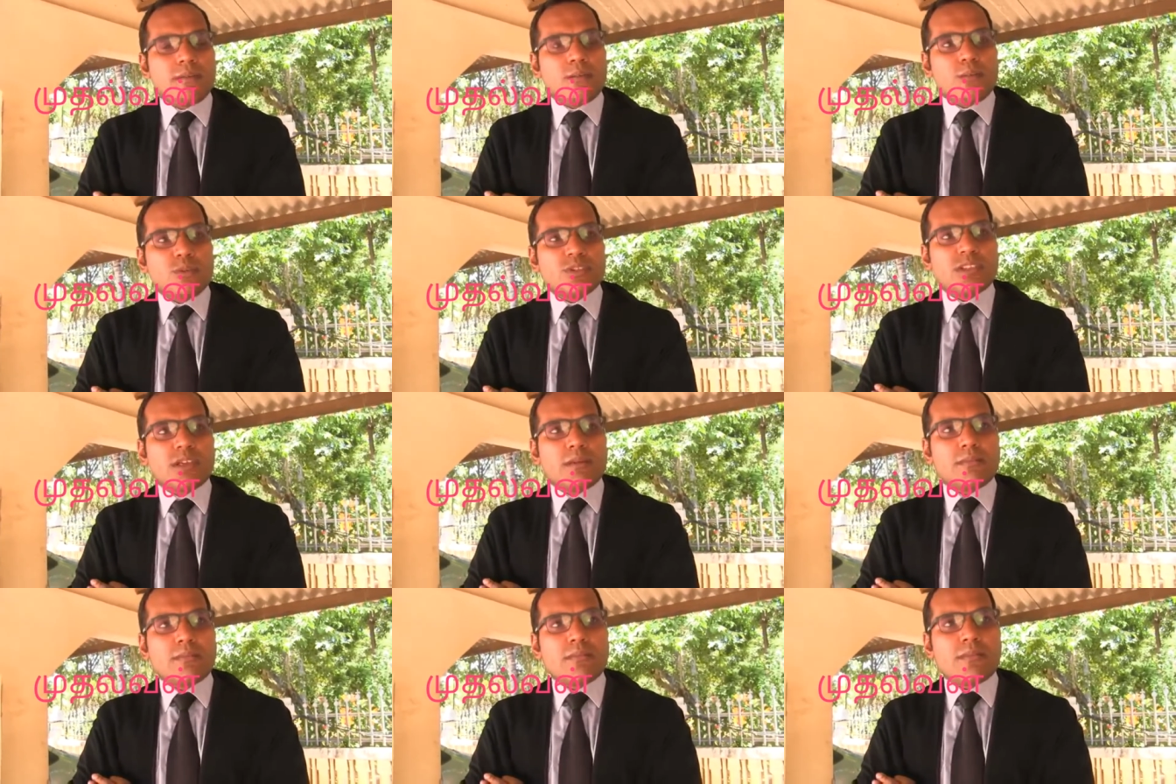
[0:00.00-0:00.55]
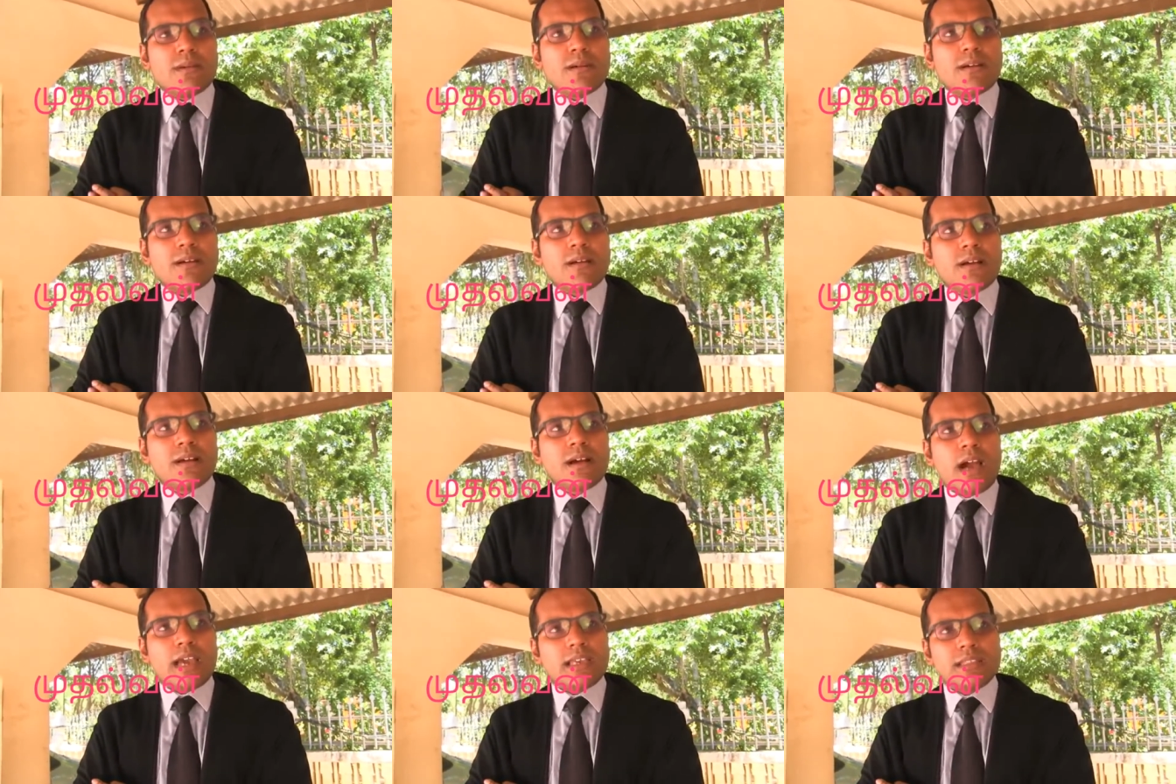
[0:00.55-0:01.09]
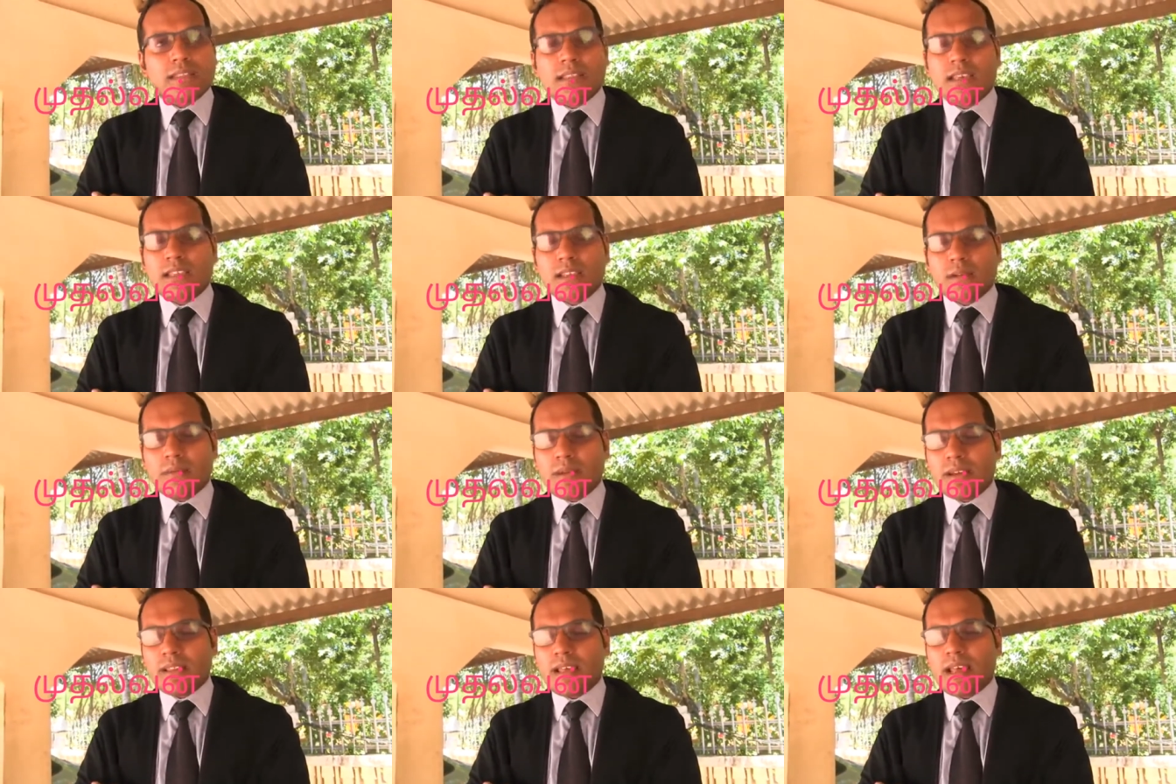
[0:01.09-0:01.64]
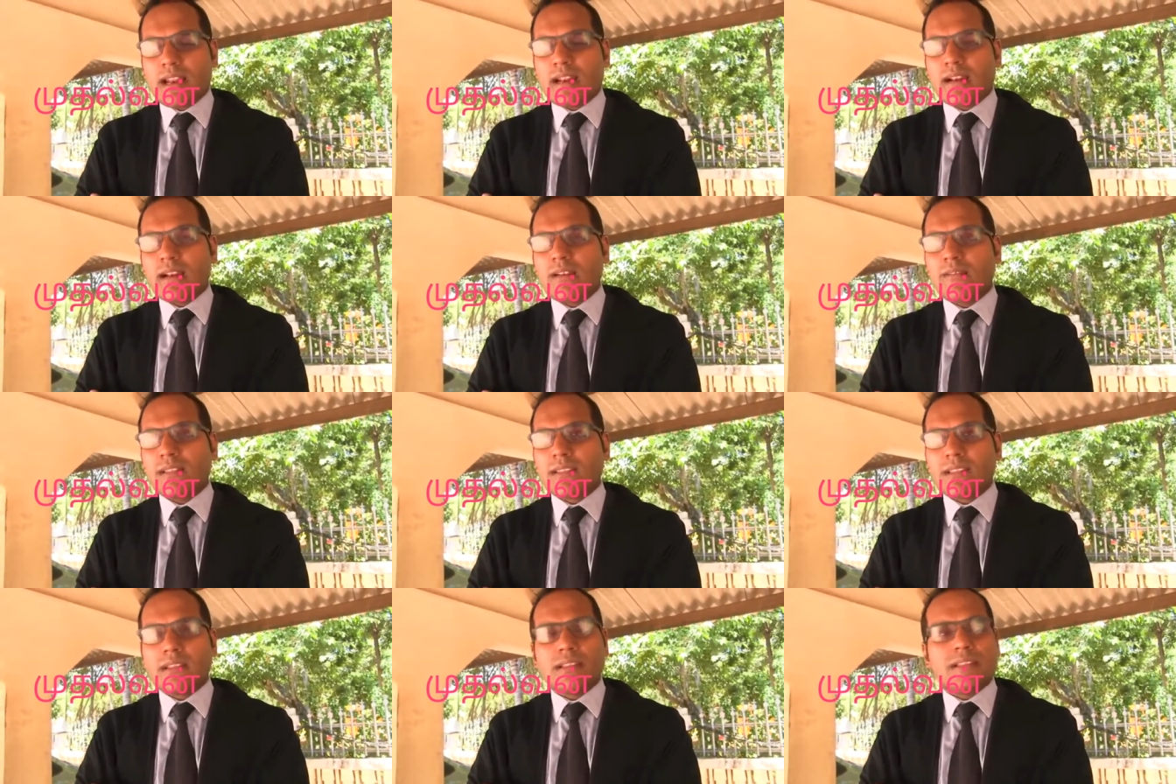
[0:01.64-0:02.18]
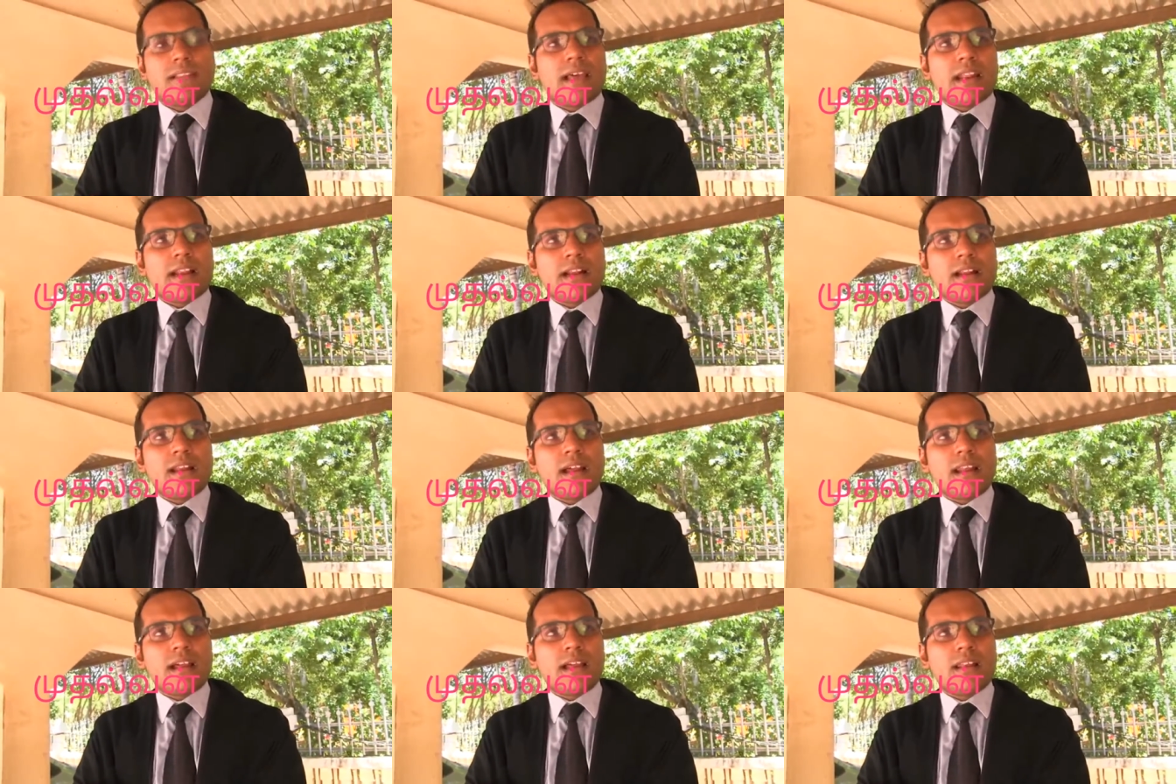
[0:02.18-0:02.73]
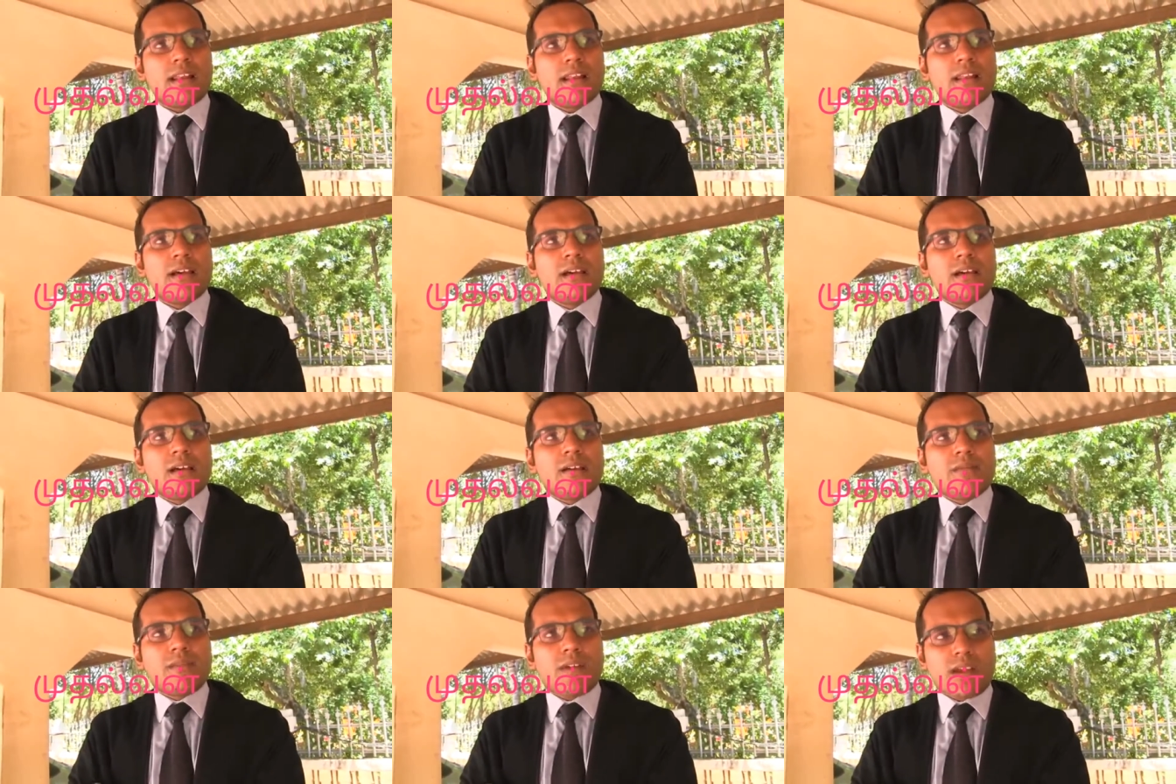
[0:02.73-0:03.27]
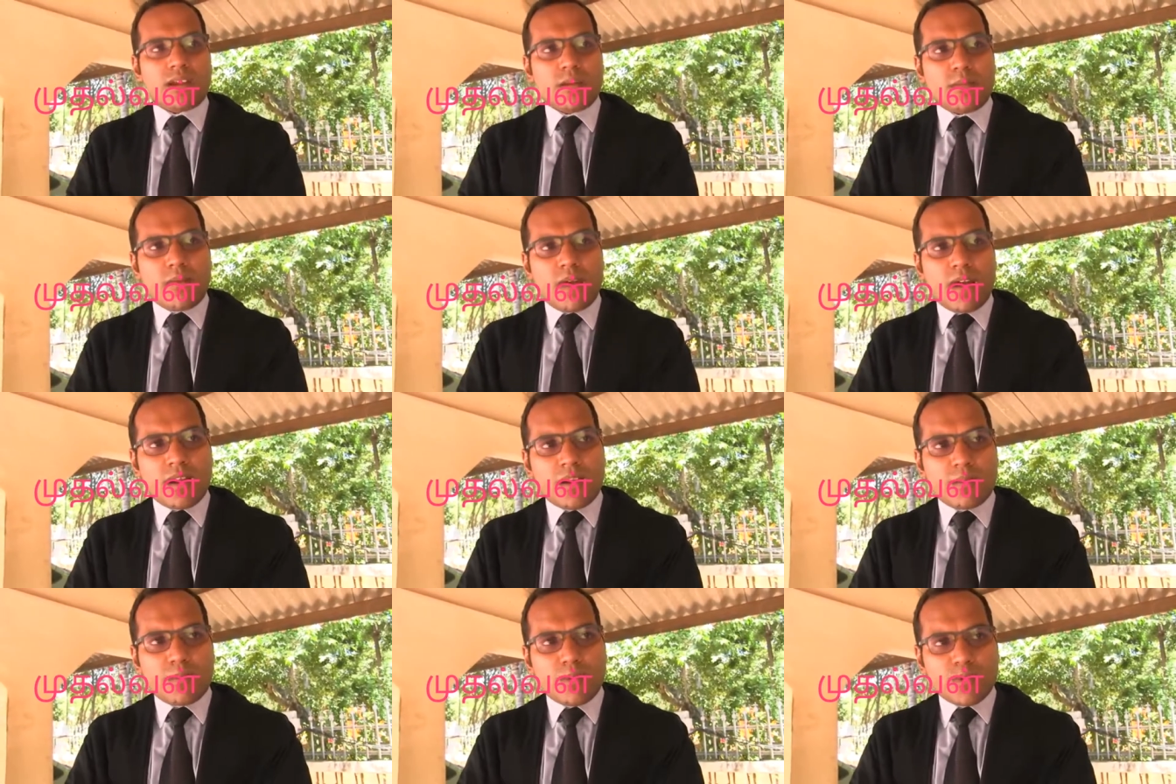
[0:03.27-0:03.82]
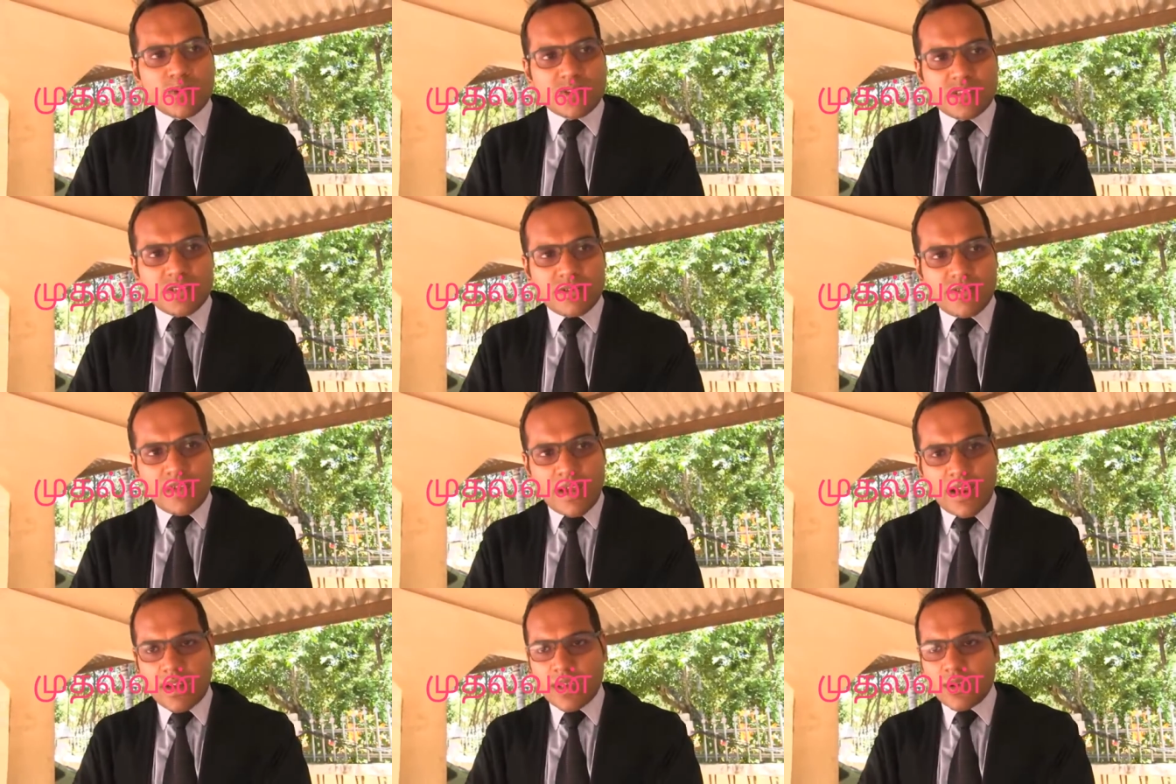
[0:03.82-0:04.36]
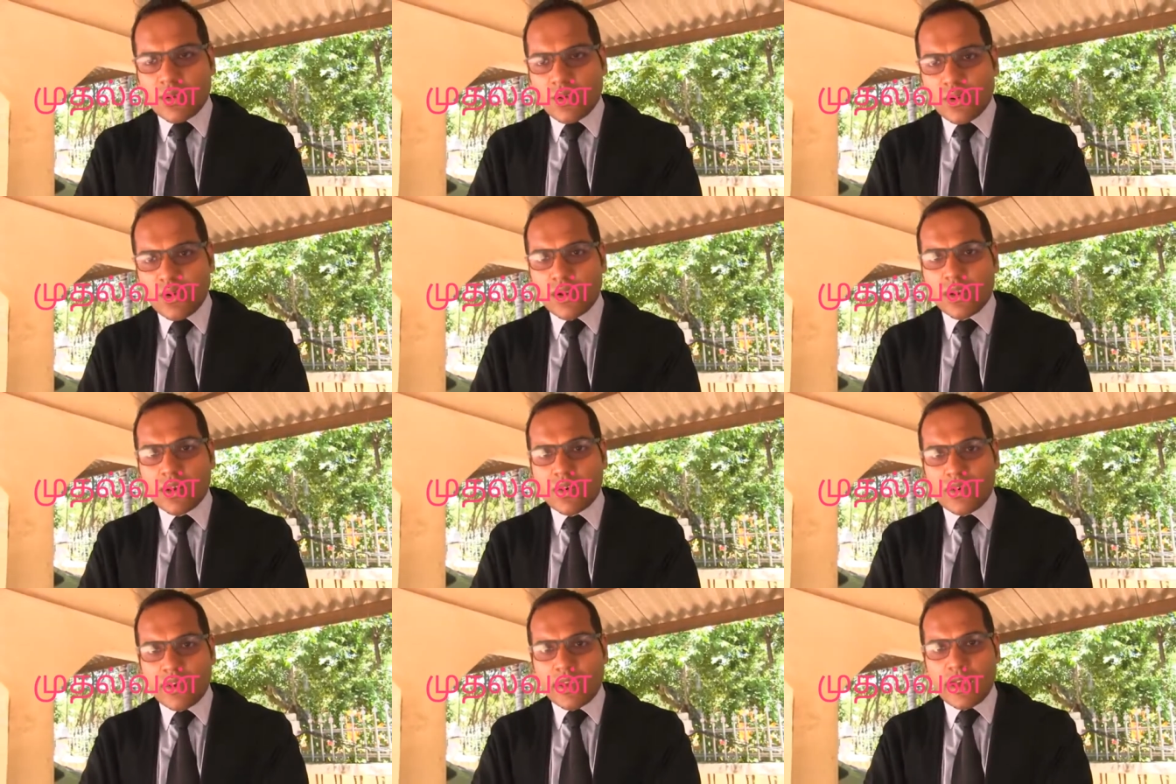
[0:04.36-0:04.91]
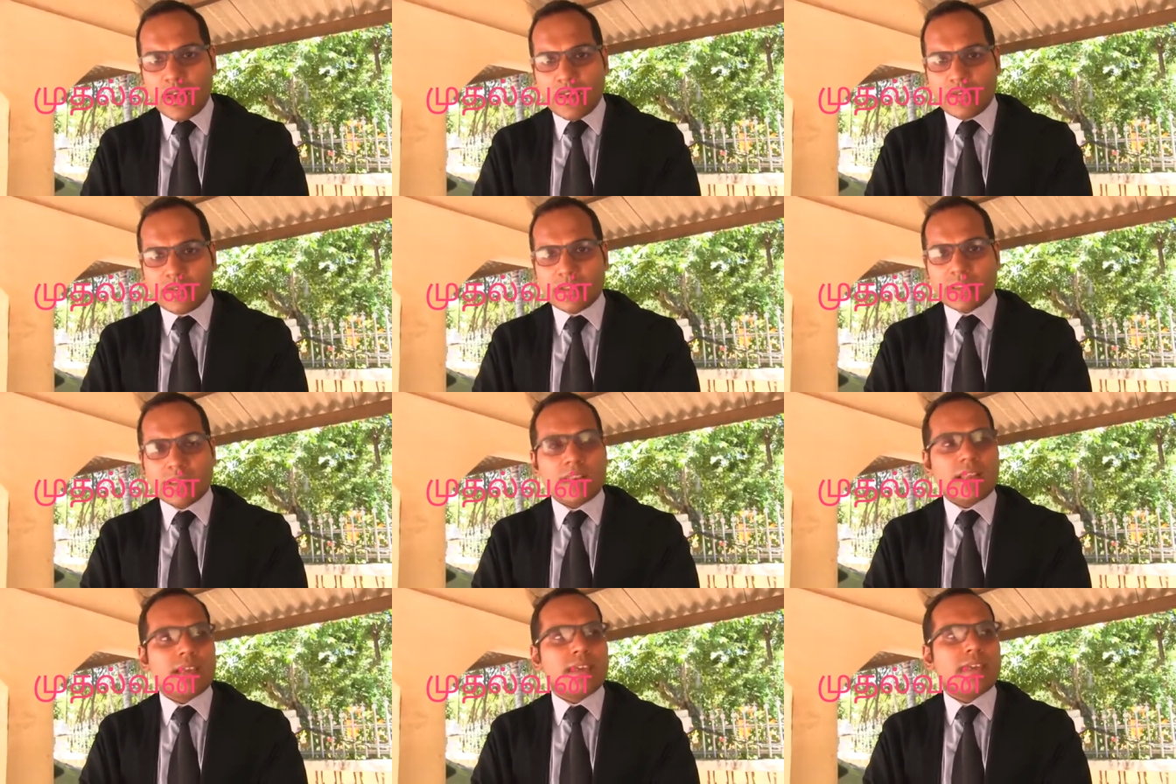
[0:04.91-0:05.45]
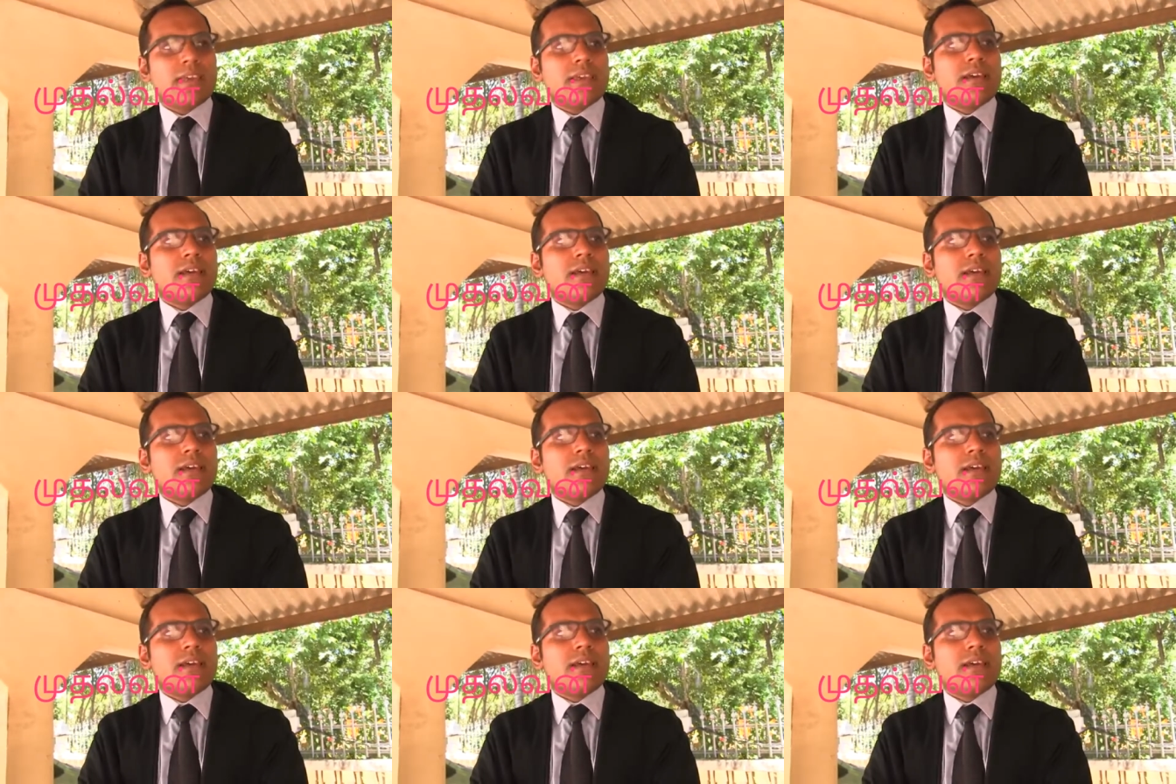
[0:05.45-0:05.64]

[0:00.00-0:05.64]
மொத்தம் ஐந்து எதிர்மனிதார்கள் வந்திருந்தார்கள் ஆனால் வடக்கு மாகாண பொதுச்சேவை ஆணைக்குழு எங்களுடைய அறிவித்தலை